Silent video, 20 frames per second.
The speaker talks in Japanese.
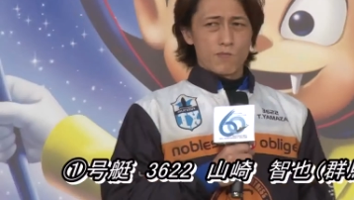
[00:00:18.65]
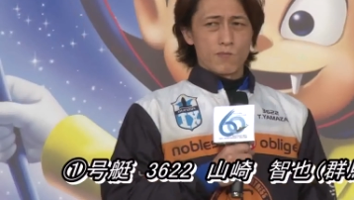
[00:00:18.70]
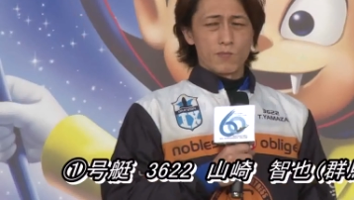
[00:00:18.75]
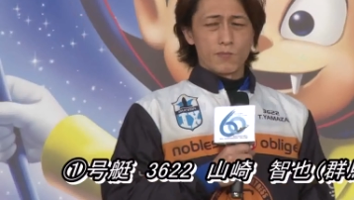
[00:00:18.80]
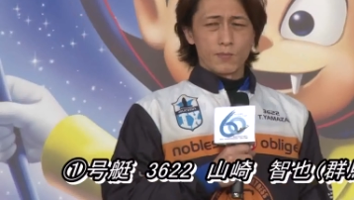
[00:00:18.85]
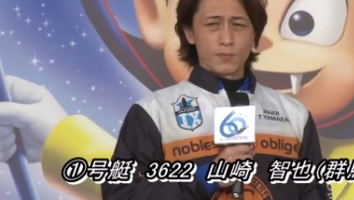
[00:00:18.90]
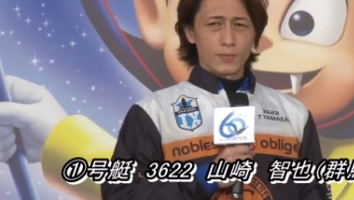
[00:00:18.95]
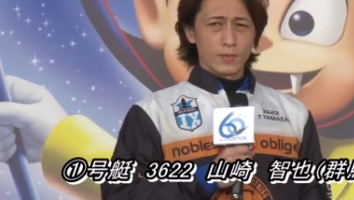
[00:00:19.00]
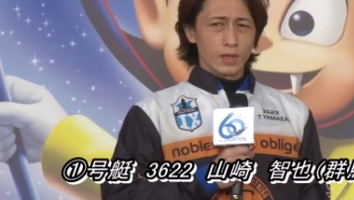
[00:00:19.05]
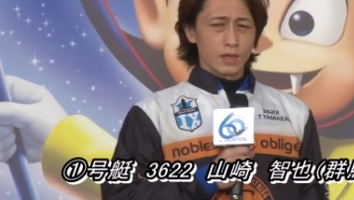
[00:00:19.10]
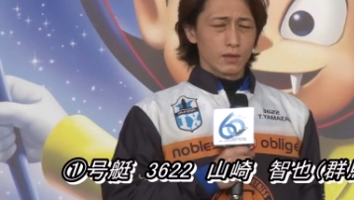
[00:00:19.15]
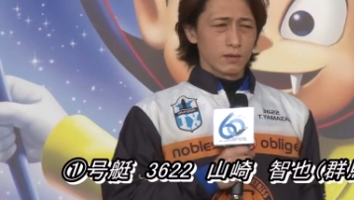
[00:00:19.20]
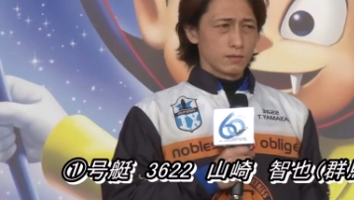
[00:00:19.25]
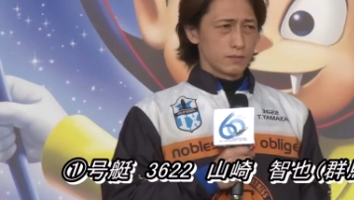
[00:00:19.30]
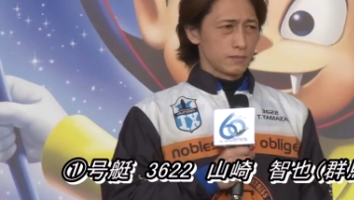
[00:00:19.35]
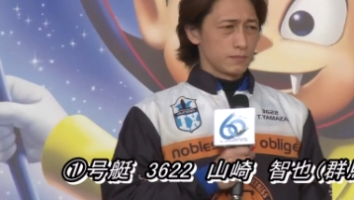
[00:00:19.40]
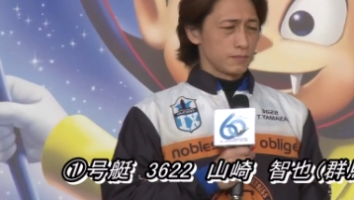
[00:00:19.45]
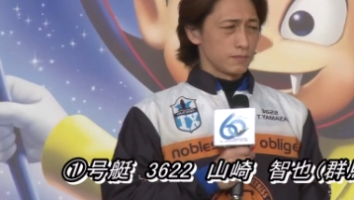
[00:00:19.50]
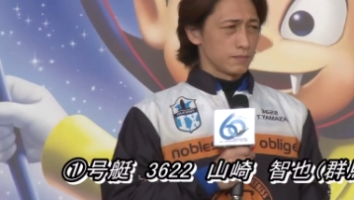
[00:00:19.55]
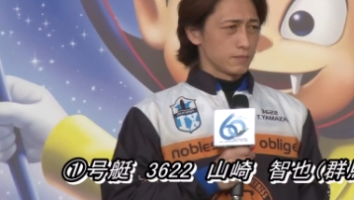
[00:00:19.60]
昨日の感
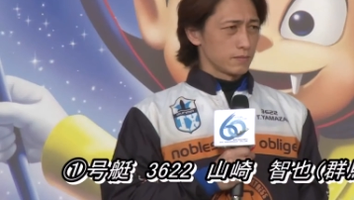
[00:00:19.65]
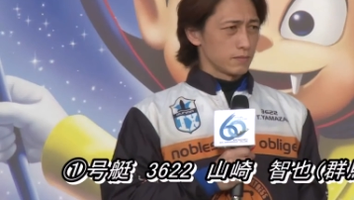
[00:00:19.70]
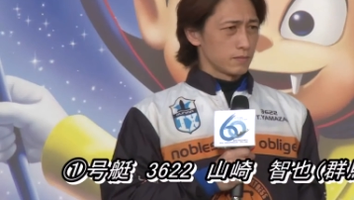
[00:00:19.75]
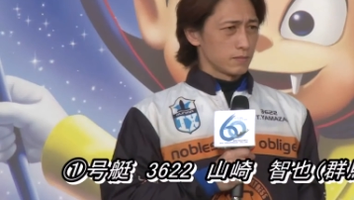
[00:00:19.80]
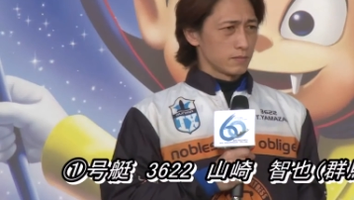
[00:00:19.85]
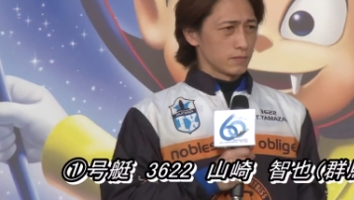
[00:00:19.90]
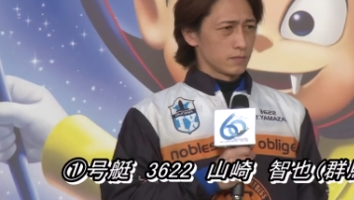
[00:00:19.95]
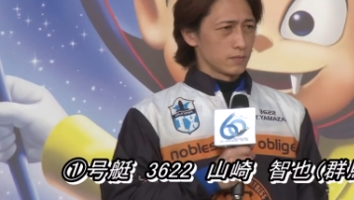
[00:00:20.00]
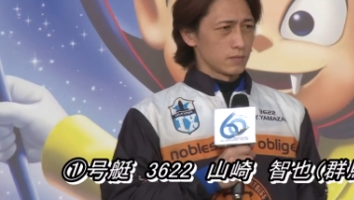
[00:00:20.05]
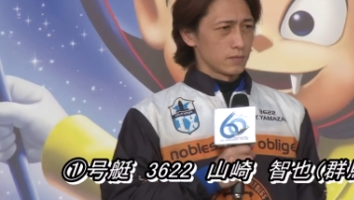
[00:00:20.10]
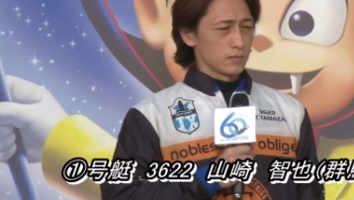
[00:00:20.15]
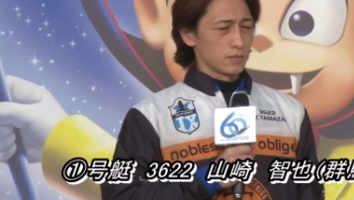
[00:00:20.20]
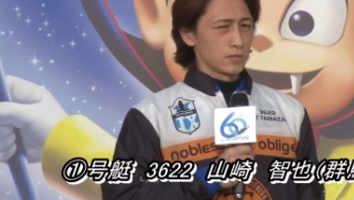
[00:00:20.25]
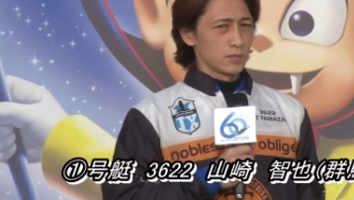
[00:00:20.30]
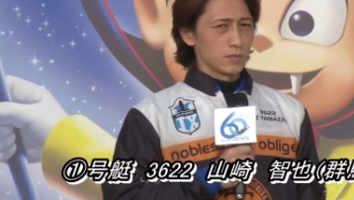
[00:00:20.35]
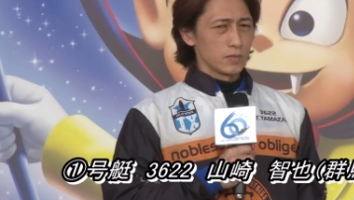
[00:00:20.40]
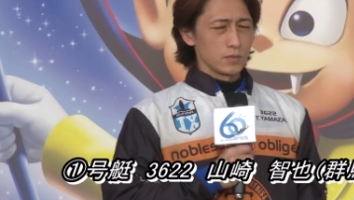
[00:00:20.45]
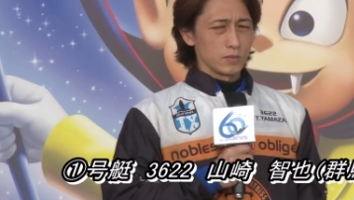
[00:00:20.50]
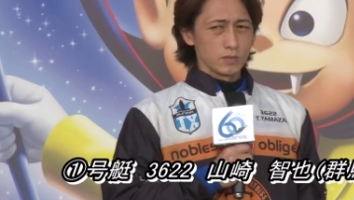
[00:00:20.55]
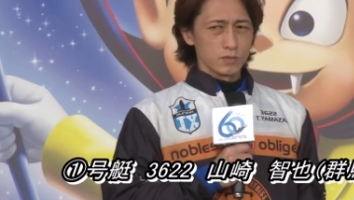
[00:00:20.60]
触伺おうと思うんです
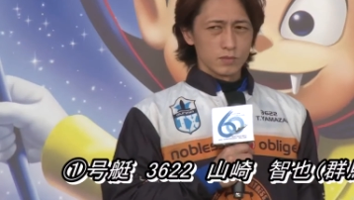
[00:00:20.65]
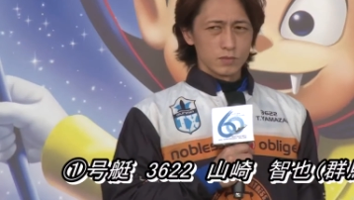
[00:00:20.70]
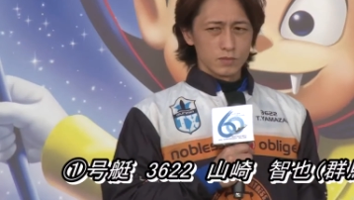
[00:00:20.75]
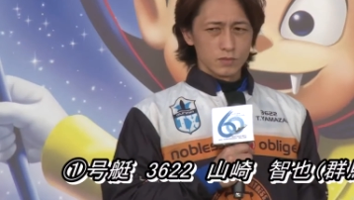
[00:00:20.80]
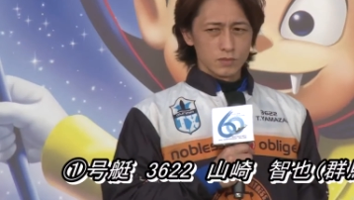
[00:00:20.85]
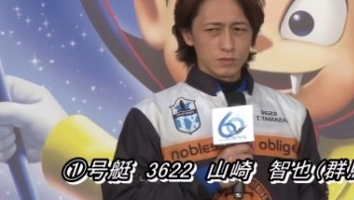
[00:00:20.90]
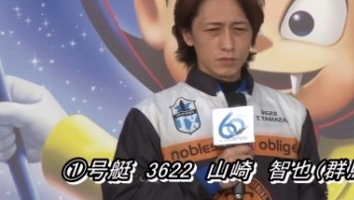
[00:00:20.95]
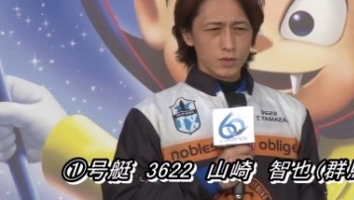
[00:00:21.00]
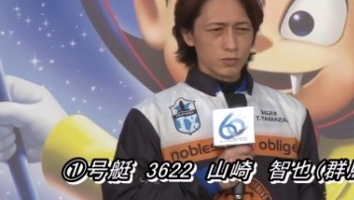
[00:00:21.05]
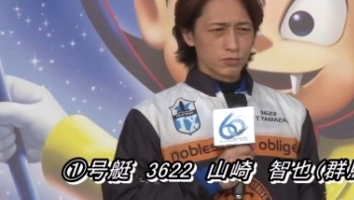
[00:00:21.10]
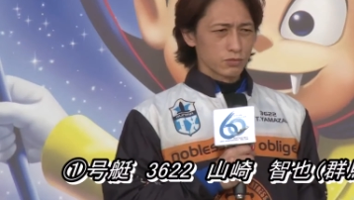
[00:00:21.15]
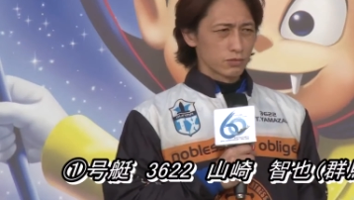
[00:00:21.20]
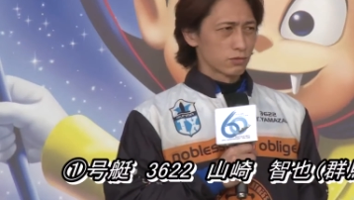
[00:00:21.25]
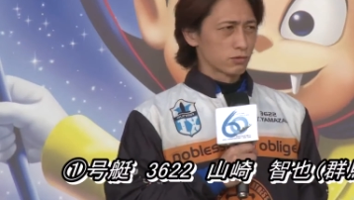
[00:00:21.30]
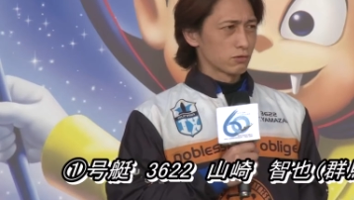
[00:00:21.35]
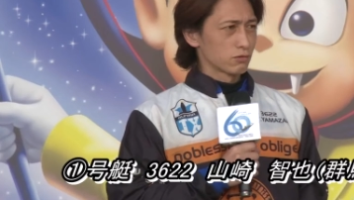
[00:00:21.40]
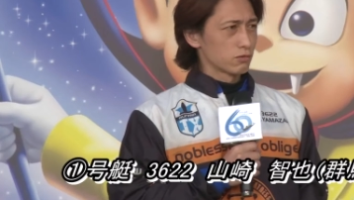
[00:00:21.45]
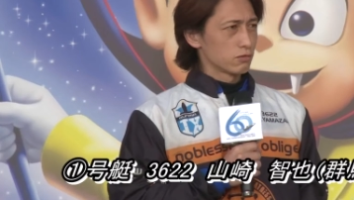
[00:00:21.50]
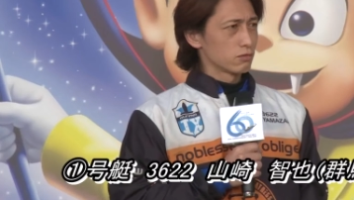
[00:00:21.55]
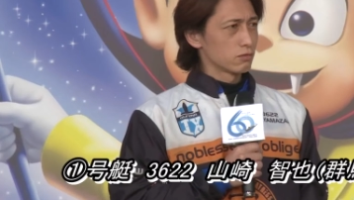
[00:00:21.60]
けれどもまあ普
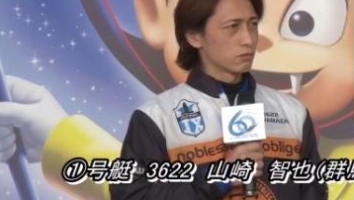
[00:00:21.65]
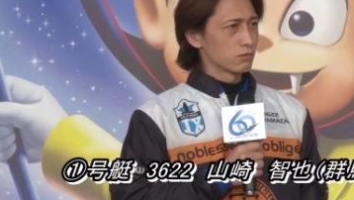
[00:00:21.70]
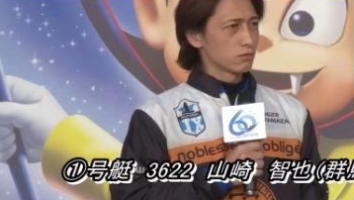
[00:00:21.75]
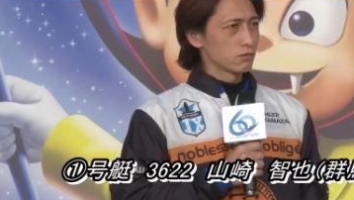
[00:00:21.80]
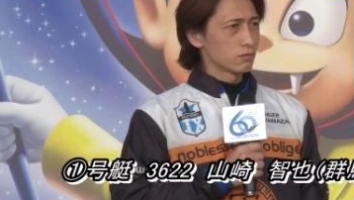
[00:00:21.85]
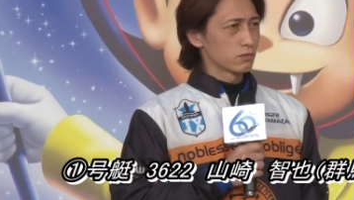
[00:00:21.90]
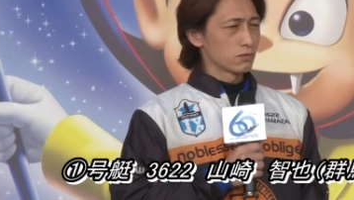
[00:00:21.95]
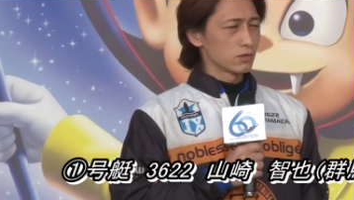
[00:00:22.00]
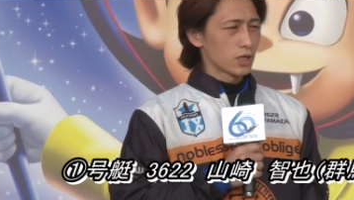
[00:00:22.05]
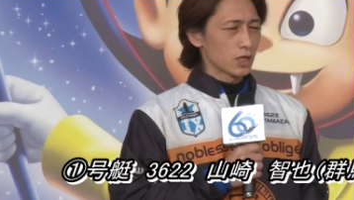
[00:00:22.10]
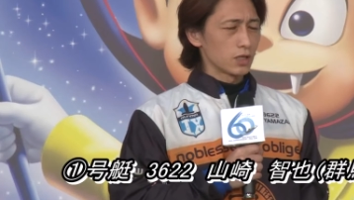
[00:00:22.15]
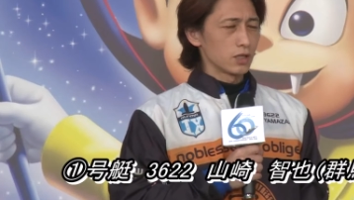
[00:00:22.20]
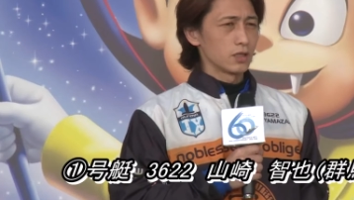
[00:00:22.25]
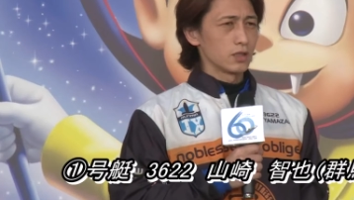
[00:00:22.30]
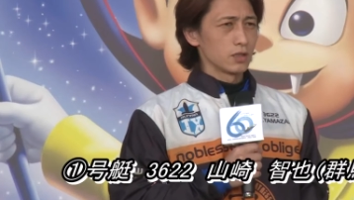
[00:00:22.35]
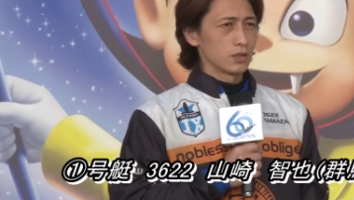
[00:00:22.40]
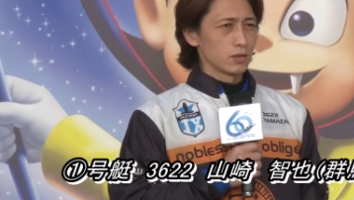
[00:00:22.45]
通ぐらい